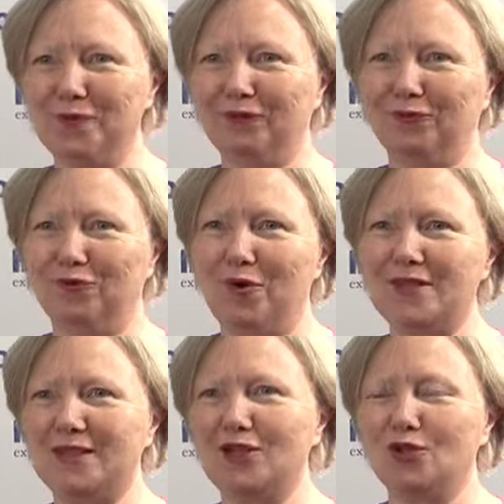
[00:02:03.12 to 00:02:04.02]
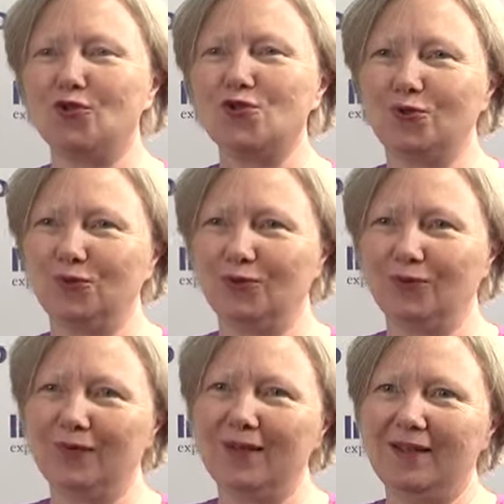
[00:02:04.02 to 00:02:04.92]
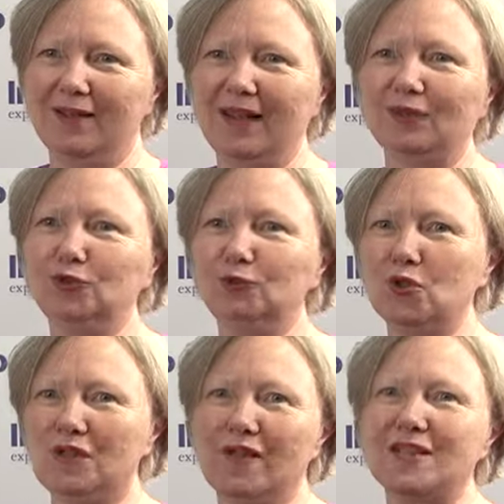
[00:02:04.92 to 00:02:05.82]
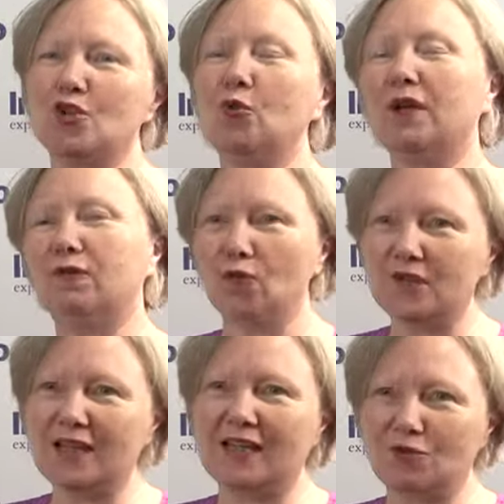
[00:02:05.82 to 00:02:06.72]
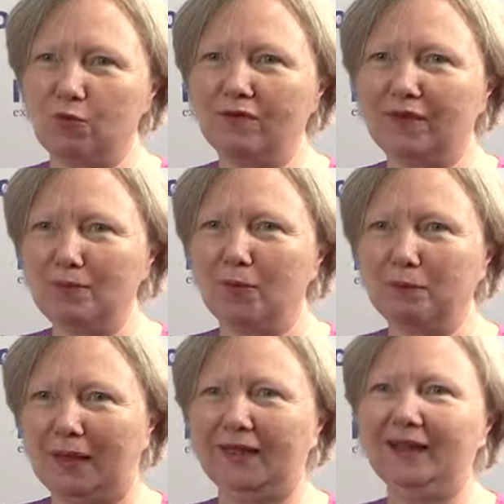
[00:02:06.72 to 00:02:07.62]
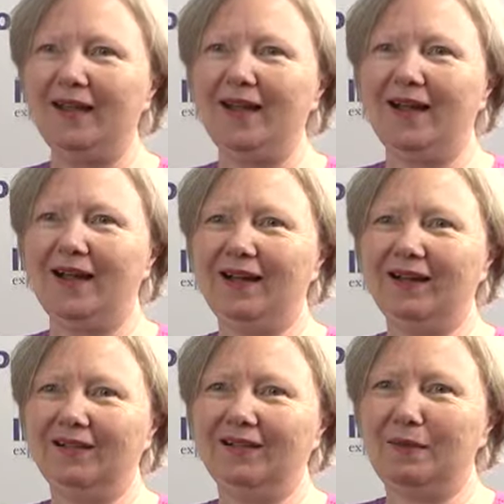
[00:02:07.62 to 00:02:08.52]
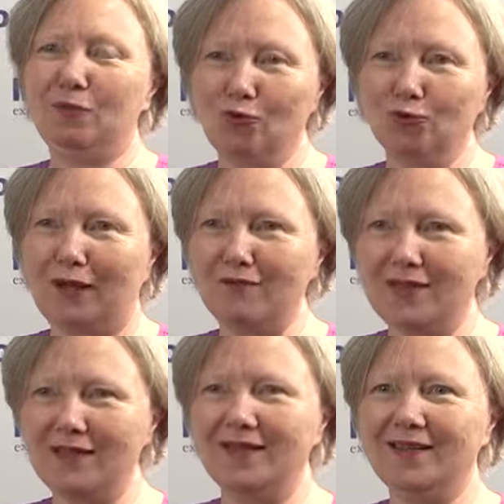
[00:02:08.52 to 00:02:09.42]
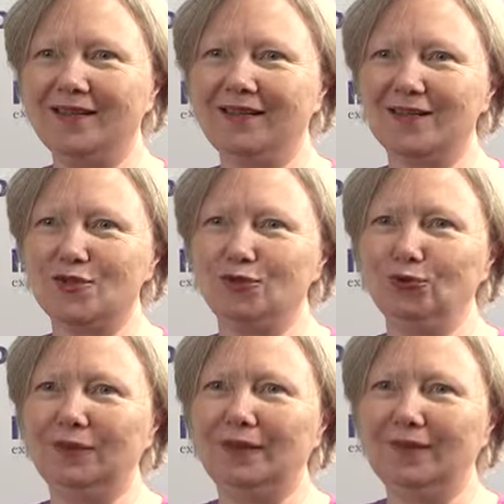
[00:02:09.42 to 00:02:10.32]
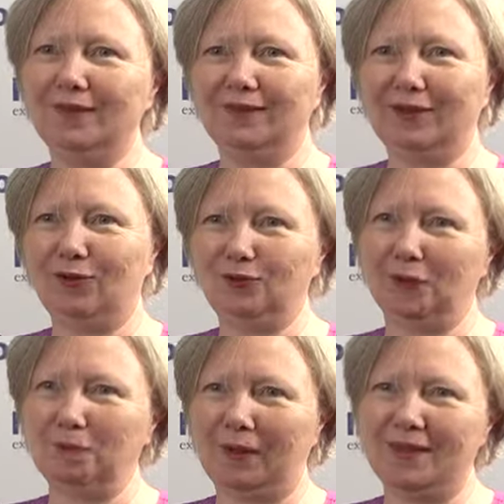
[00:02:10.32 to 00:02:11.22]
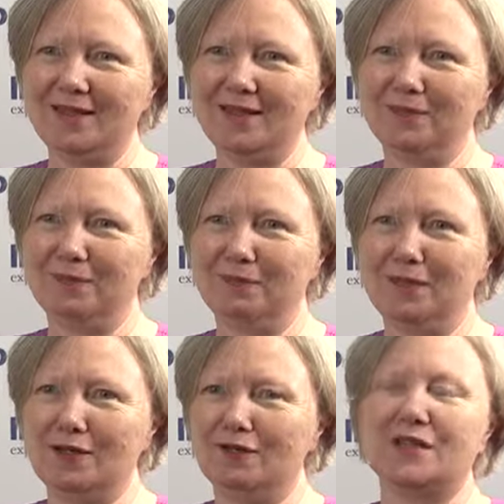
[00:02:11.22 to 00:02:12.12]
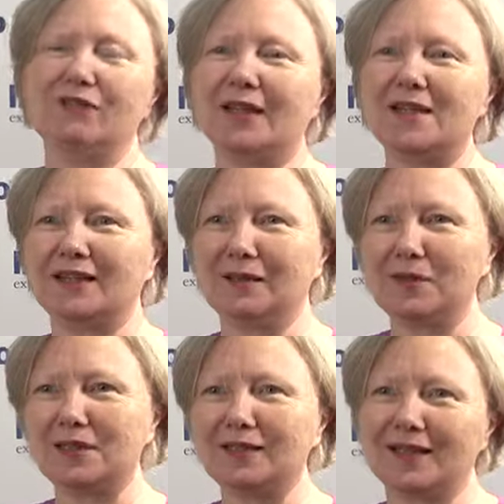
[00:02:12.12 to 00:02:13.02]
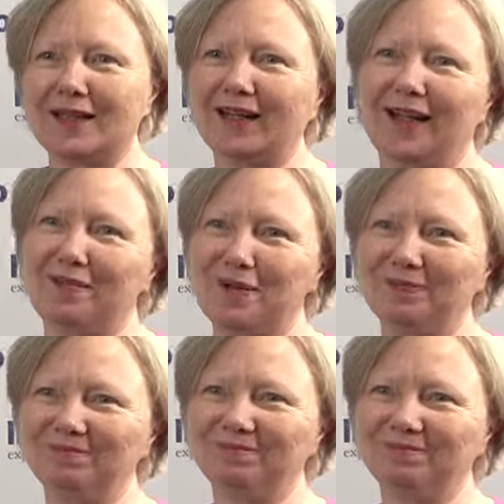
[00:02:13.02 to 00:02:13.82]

ben, on voit si les gens sont, gardent une motivation. il faut aussi qu'ils soient vraiment prêts à, beaucoup travailler et à se donner euh, à leur entreprise. Euh, mais c'est vrai que c'est un métier très agréable.